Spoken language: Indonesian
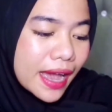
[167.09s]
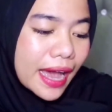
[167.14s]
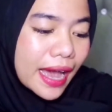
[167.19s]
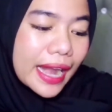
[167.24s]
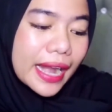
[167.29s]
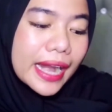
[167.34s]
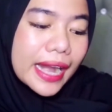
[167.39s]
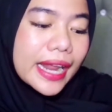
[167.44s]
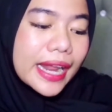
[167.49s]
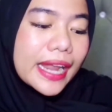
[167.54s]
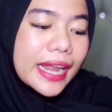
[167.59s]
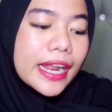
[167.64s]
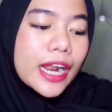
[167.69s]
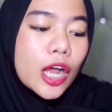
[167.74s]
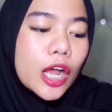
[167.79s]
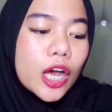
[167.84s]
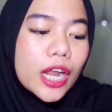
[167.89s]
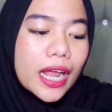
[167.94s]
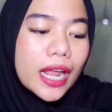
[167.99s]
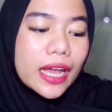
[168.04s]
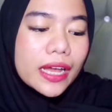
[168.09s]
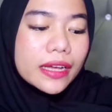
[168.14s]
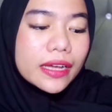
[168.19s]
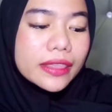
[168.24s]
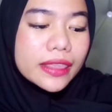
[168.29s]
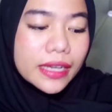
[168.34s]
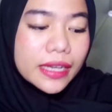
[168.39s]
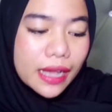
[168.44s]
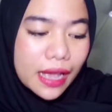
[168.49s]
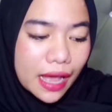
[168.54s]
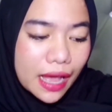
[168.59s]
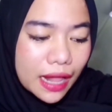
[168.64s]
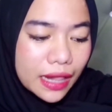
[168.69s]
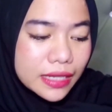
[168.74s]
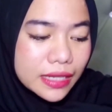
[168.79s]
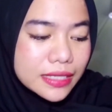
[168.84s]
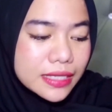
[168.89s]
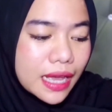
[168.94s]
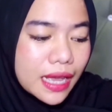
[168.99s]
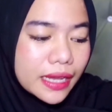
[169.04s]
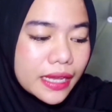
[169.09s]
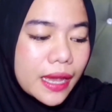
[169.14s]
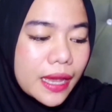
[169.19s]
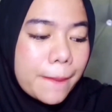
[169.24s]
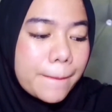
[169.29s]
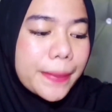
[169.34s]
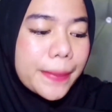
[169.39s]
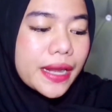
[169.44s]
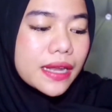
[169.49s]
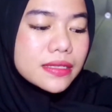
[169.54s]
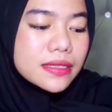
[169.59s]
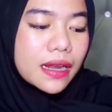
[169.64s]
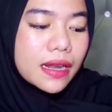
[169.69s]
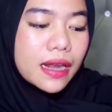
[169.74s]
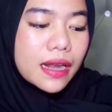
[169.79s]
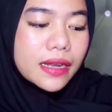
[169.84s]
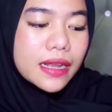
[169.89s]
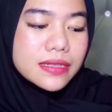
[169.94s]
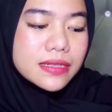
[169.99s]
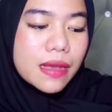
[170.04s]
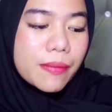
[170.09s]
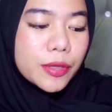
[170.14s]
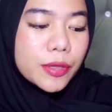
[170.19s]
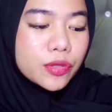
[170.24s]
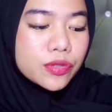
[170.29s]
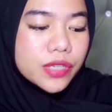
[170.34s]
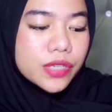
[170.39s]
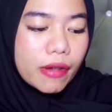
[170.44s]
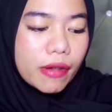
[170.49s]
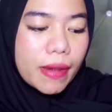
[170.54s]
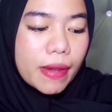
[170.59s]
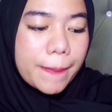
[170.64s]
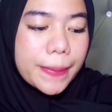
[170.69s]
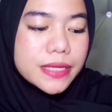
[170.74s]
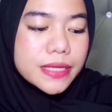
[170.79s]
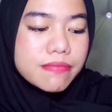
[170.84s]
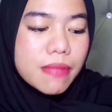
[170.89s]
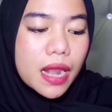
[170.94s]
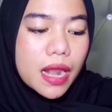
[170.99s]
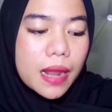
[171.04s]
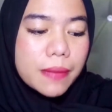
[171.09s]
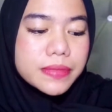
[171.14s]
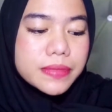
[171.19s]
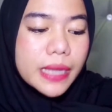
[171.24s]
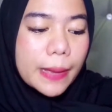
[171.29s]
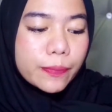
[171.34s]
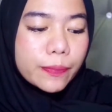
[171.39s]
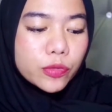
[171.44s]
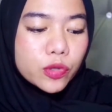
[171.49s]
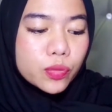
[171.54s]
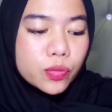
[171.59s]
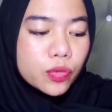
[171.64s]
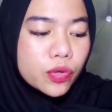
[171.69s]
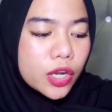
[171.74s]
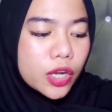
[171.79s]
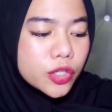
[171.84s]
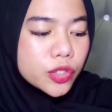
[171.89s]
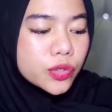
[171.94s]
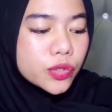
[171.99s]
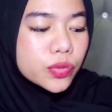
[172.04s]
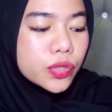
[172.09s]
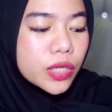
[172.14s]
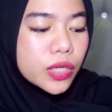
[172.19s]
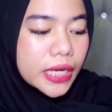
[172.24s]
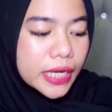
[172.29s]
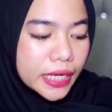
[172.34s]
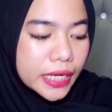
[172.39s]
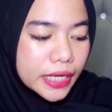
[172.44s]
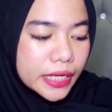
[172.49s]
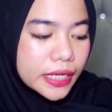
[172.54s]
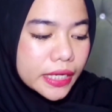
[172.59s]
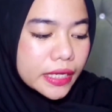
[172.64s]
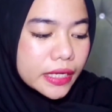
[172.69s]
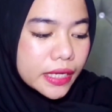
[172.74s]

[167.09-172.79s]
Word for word: Karena dia adalah orang Tegal Saking penasarannya sama tuh cewek pas malam Sabtu bulan Juli